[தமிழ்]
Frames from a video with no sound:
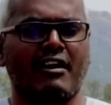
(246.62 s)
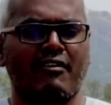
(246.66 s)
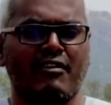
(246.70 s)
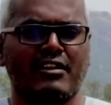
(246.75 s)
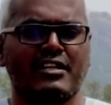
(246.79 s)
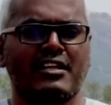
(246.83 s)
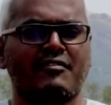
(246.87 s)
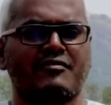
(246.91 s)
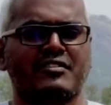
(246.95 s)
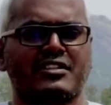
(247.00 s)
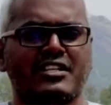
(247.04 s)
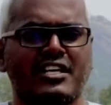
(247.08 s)

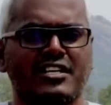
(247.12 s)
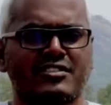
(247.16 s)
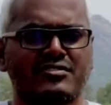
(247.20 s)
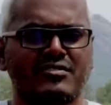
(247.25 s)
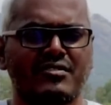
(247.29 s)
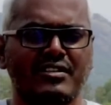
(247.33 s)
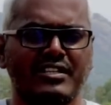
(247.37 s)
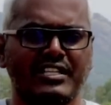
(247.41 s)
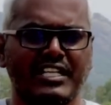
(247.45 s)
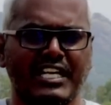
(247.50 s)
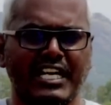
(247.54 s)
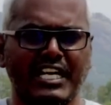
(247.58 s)
அவ்வளோதான்
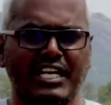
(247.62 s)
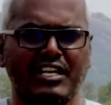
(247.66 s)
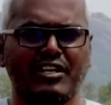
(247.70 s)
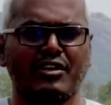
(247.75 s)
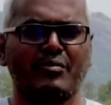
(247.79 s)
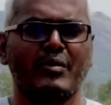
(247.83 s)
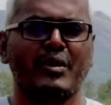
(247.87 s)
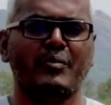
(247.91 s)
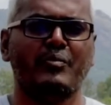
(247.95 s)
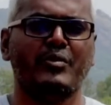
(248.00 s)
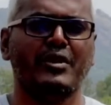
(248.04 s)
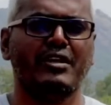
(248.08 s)
வித்தியாசம் இந்த
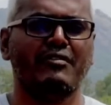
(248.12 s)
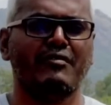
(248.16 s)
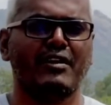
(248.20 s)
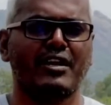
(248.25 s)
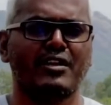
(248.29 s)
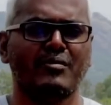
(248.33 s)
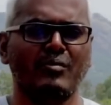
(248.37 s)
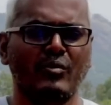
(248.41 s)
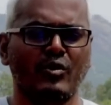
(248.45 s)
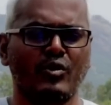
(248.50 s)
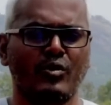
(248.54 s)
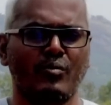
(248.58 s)
ரெண்டுக்குமே
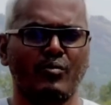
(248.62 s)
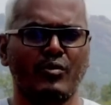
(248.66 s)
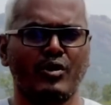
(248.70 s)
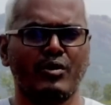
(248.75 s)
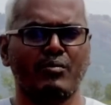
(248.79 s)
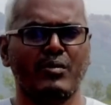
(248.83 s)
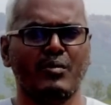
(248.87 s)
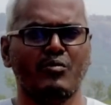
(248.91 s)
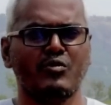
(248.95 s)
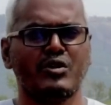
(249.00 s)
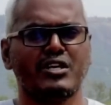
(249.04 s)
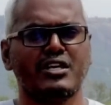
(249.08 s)
பிடிவாதம் ரொம்ப
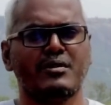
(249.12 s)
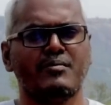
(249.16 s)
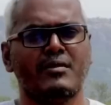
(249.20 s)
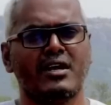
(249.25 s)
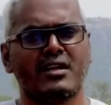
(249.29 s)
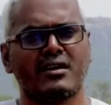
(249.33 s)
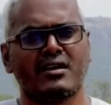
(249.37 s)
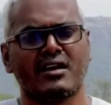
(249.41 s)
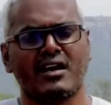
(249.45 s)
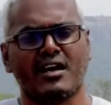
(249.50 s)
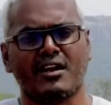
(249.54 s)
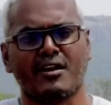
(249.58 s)
ரொம்ப
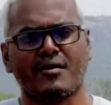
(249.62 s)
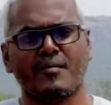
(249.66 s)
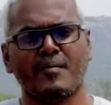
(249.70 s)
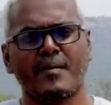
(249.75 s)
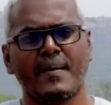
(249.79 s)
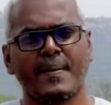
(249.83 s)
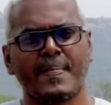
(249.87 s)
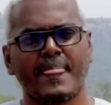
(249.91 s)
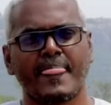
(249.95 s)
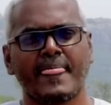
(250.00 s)
முக்கியமான காரணம்